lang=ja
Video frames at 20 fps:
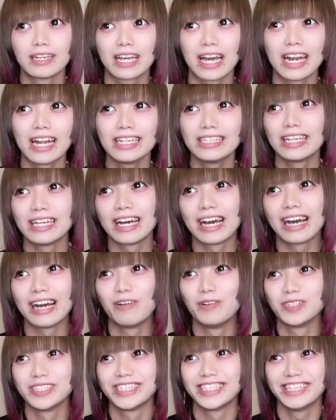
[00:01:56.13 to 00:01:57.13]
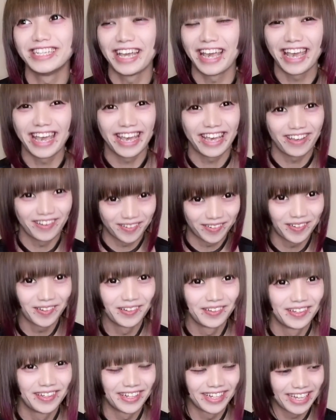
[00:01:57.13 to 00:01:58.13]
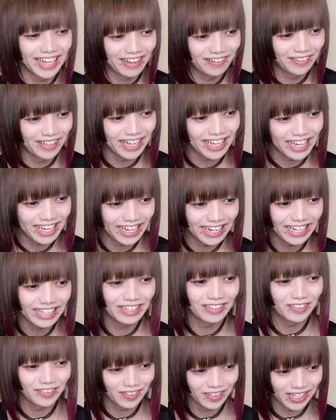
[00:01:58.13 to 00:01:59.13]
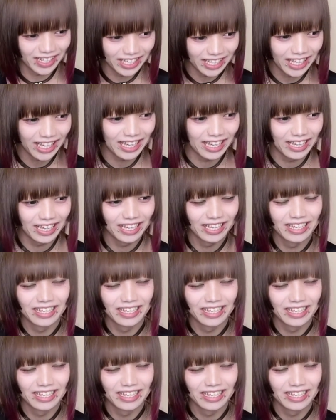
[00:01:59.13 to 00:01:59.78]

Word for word: 体が欲しい栄養がお腹からの時に